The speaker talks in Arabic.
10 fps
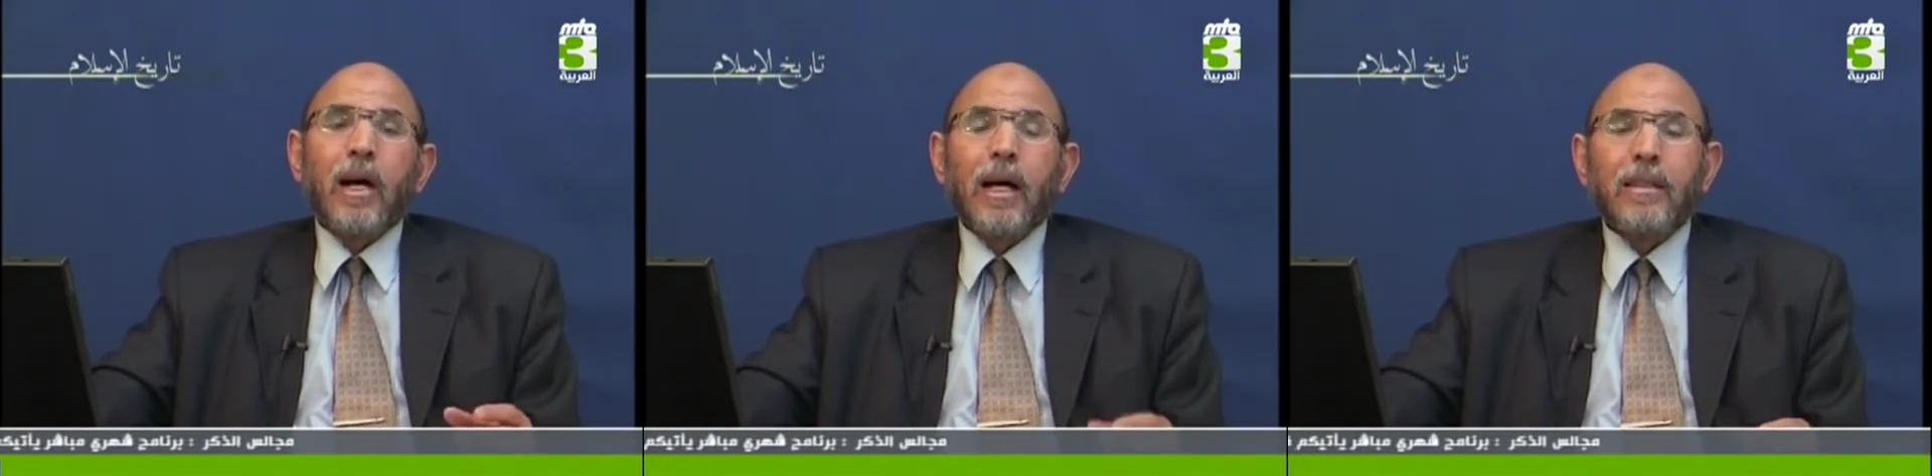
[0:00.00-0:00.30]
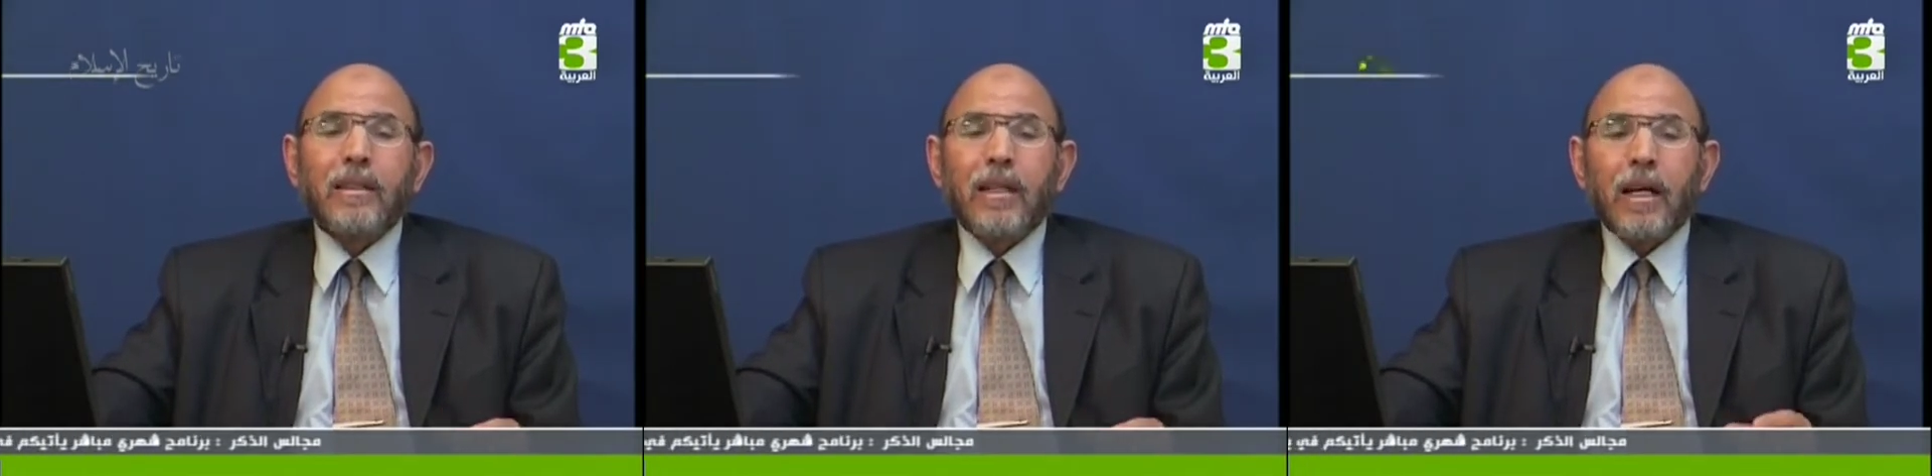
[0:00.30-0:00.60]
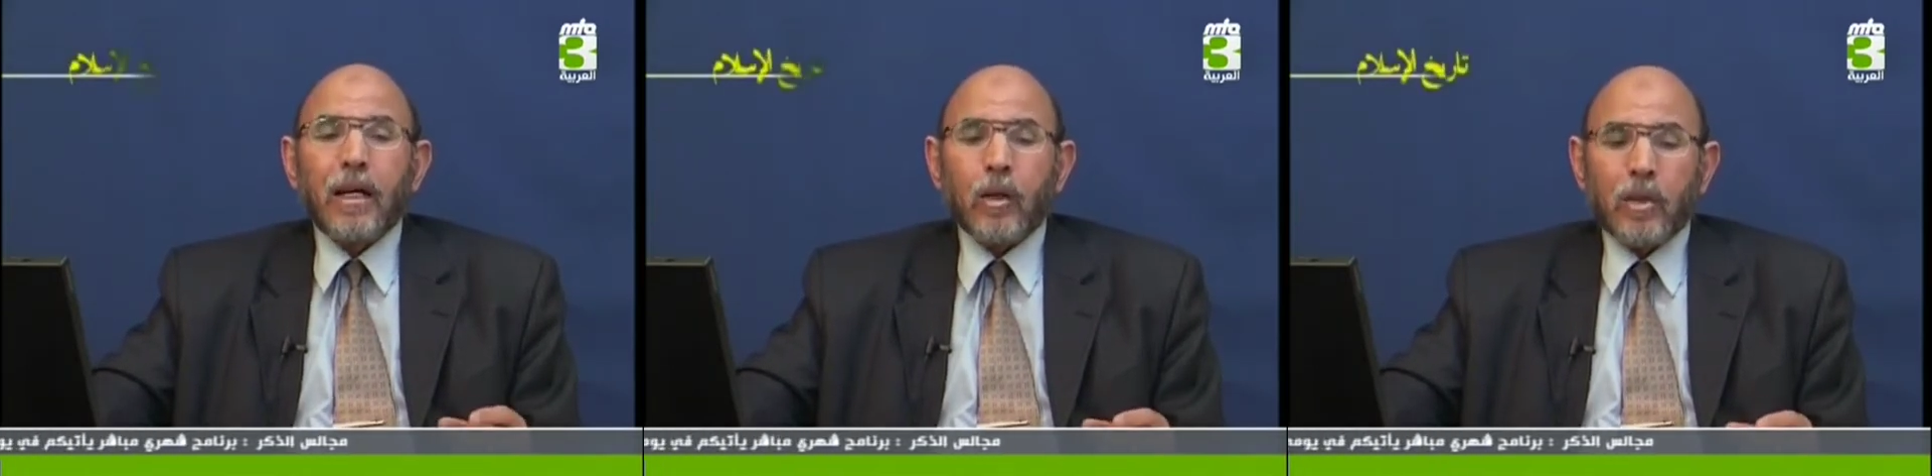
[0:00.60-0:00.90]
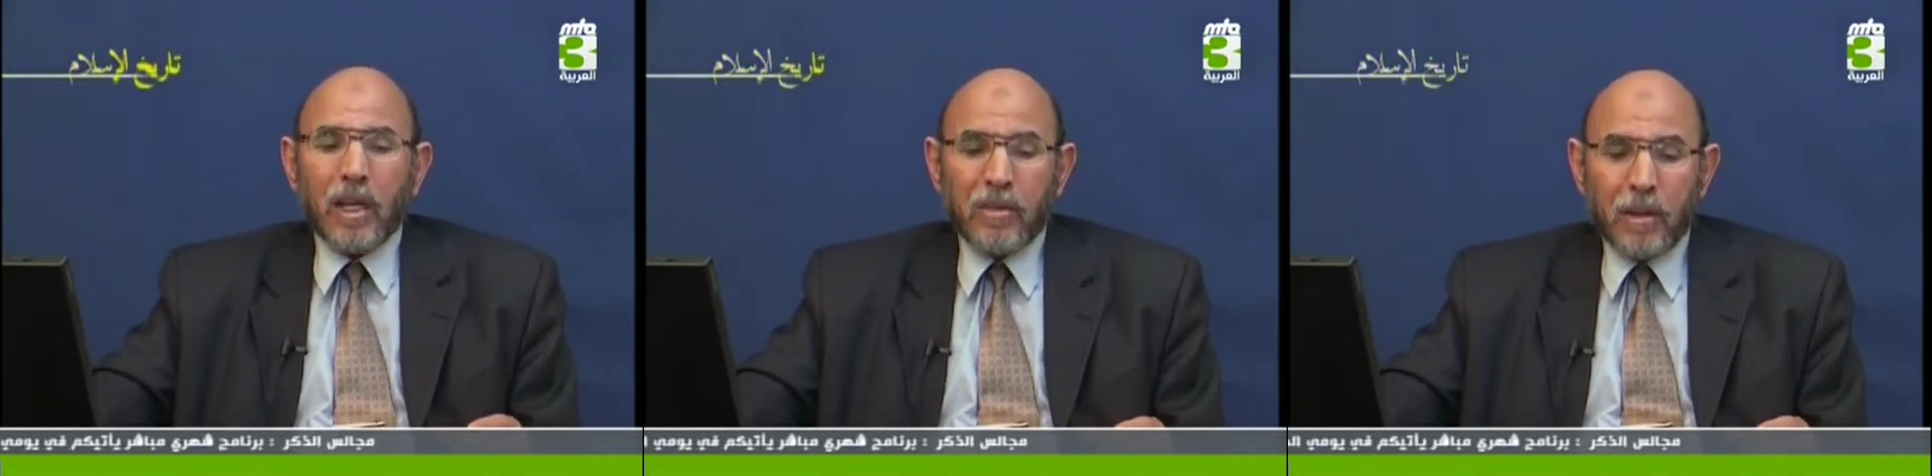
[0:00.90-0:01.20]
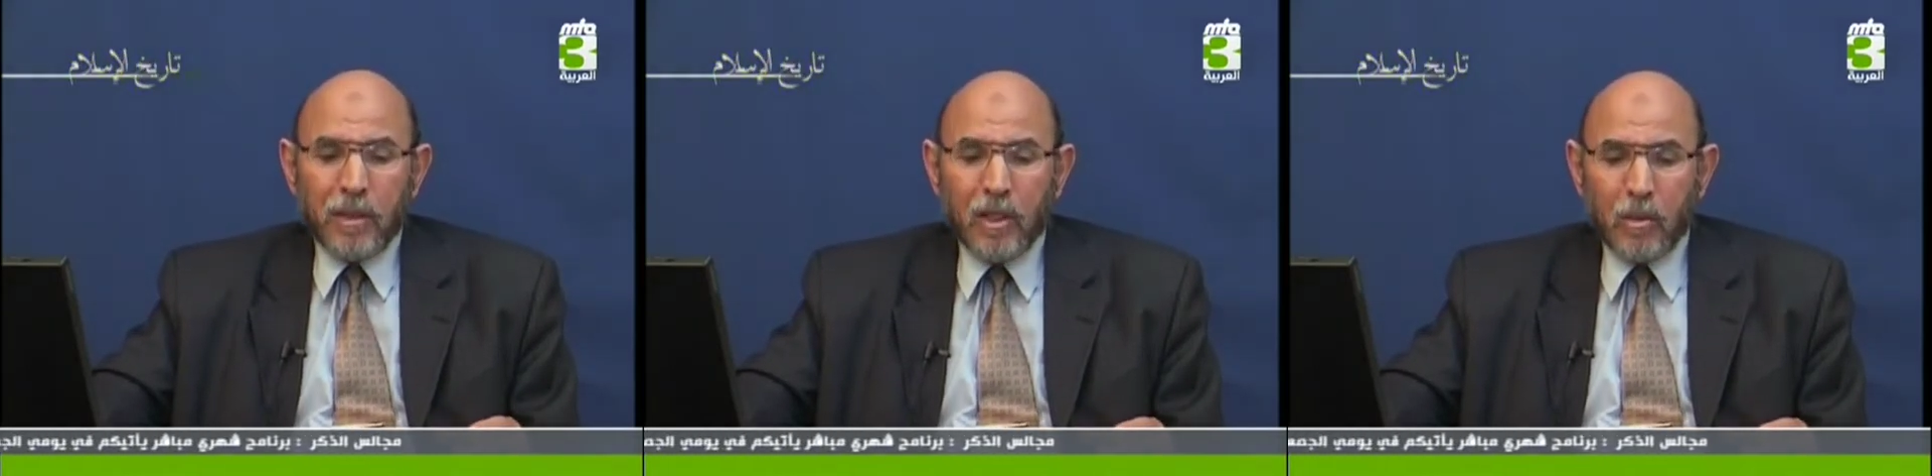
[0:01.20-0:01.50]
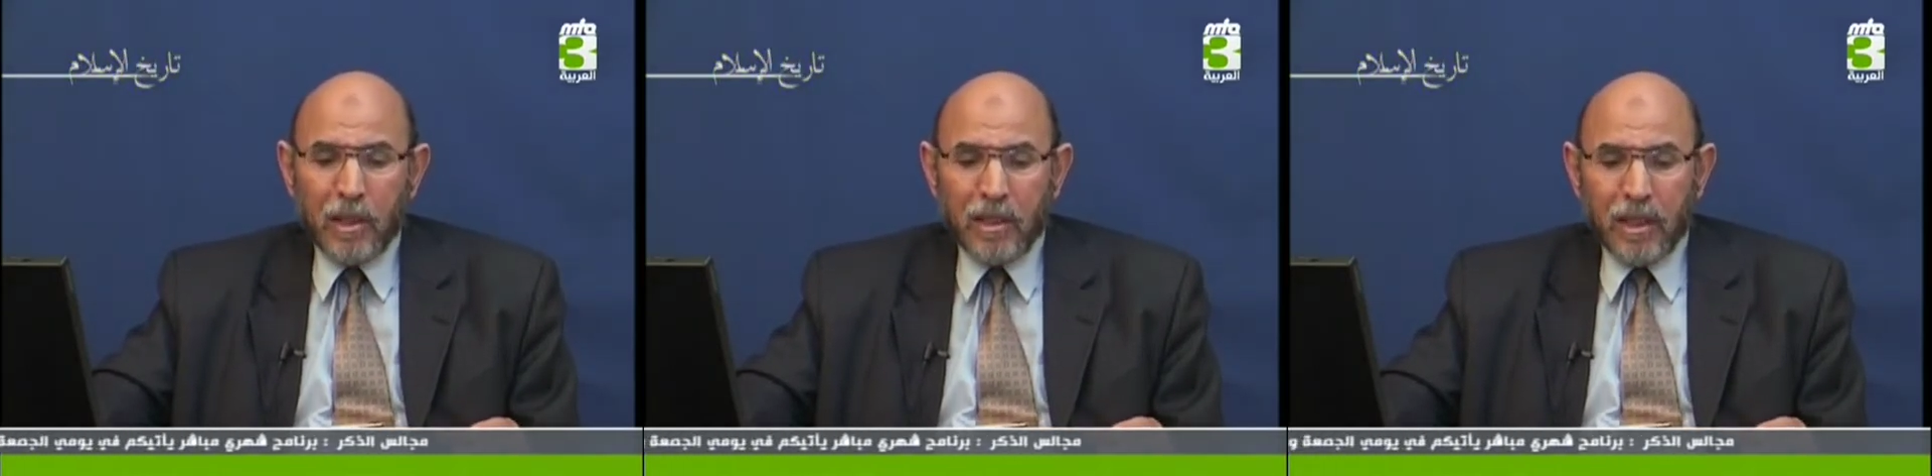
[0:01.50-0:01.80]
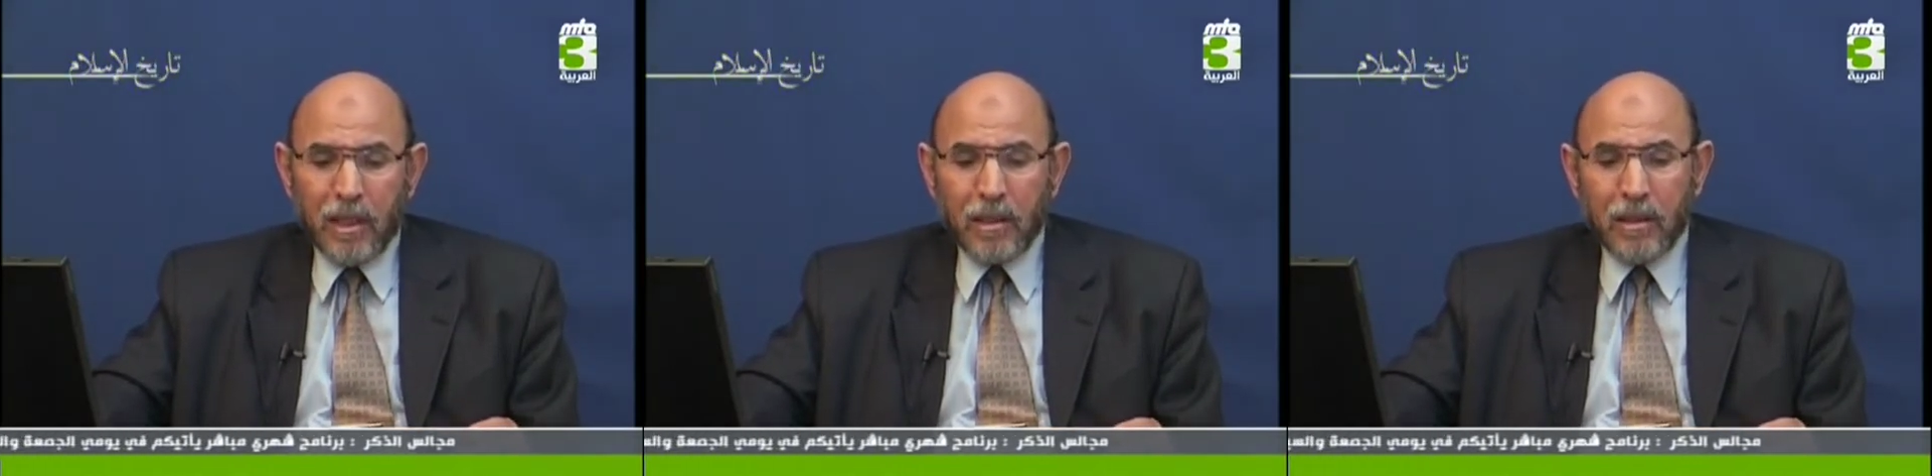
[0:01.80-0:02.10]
أن خلفاء بني أمية